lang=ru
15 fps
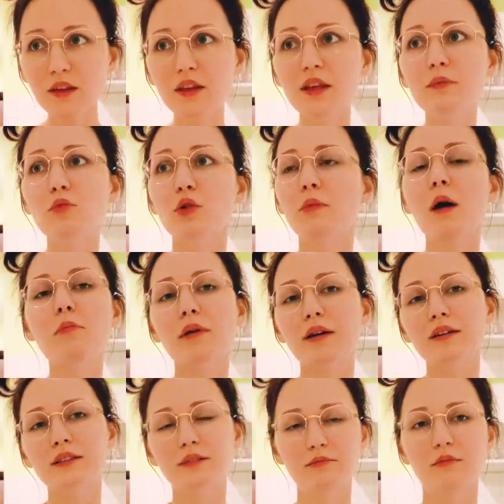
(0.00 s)
И мой
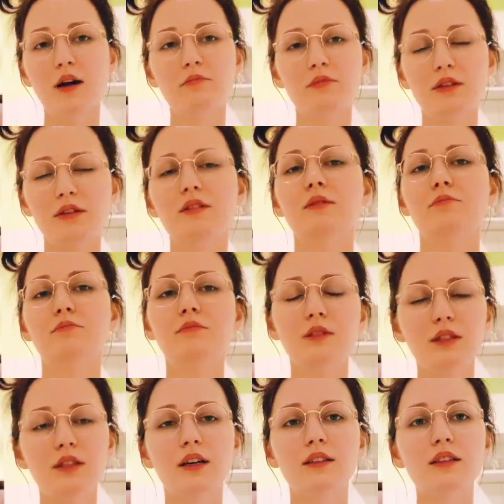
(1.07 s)
папа маме
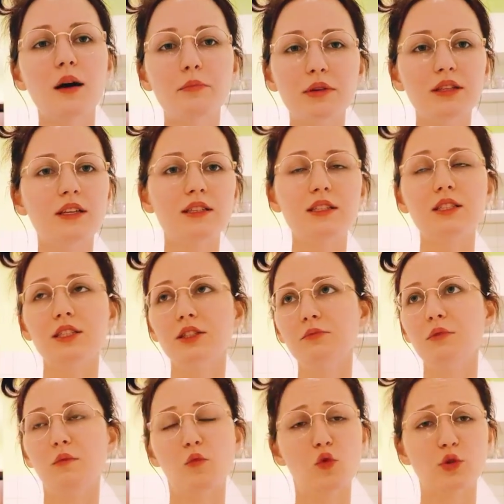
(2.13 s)
иногда приносил
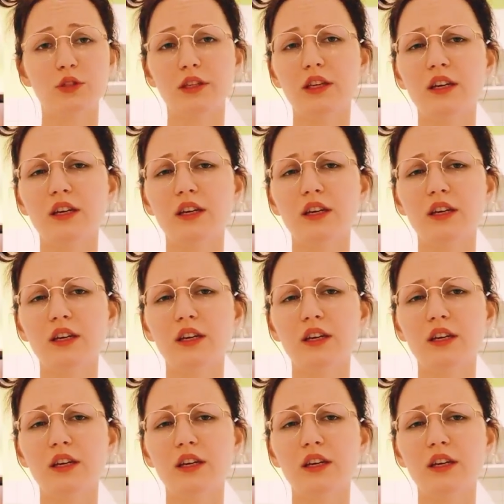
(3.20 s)
мимозы.